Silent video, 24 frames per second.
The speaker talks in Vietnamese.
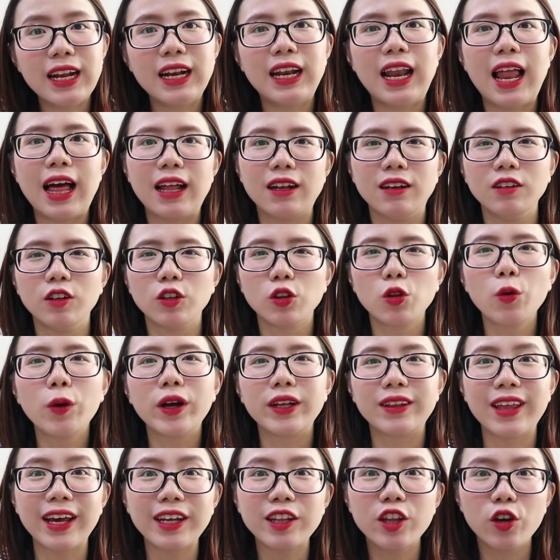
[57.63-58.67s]
là lứa tuổi
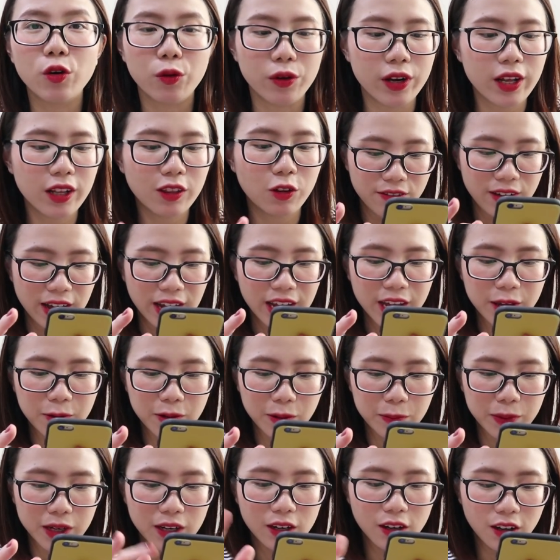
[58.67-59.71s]
thanh thiếu niên. Và khi
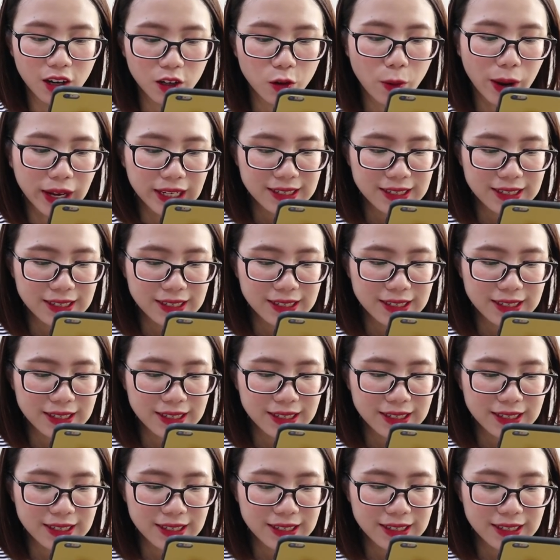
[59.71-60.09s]
mà mình lướt qua